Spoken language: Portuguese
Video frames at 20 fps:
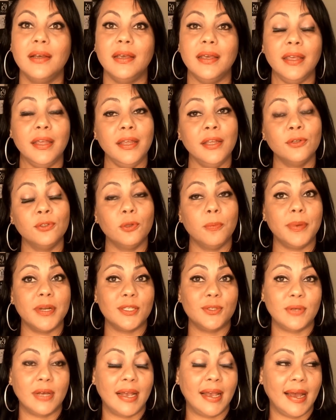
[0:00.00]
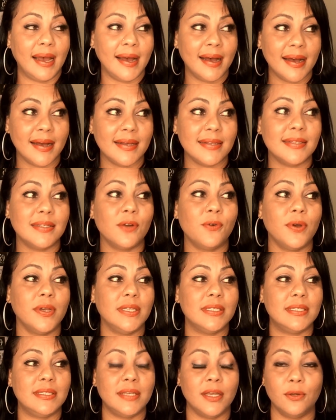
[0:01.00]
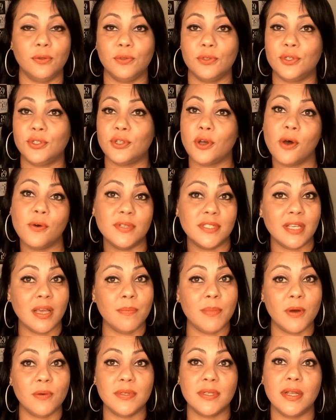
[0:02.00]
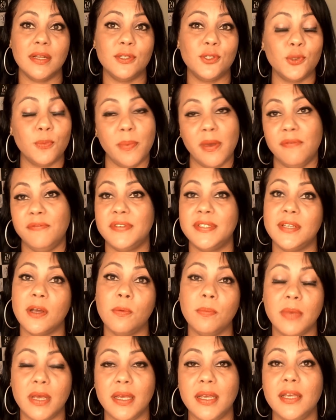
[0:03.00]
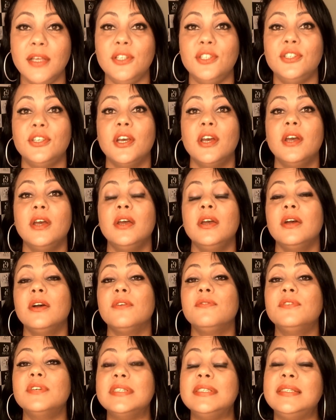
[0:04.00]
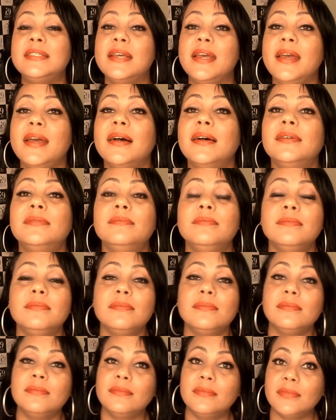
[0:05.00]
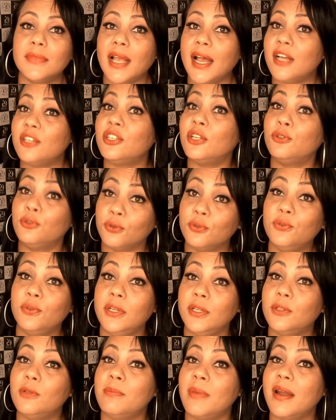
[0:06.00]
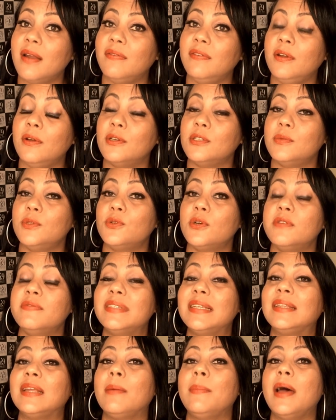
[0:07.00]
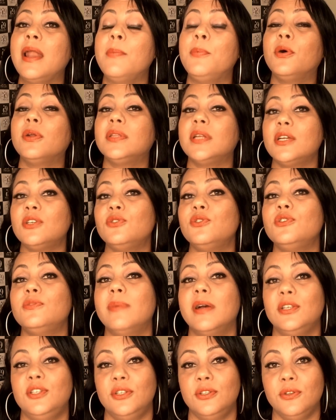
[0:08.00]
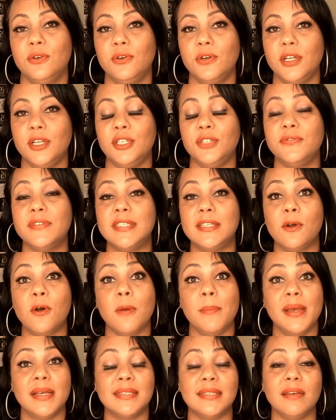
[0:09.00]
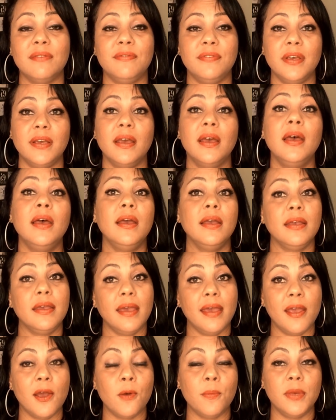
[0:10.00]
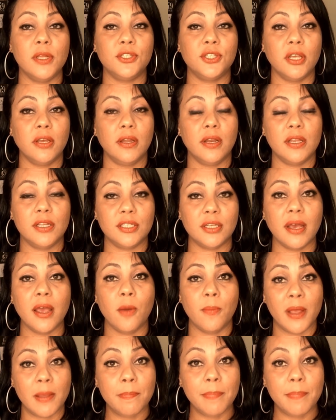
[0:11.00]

e indo para sua casa, conhecendo só os irmãos ali superficialmente, você acha tudo lindo, maravilhoso. Mas quando você trabalha por trás dos bastidores, você começa a ver que realmente a igreja é uma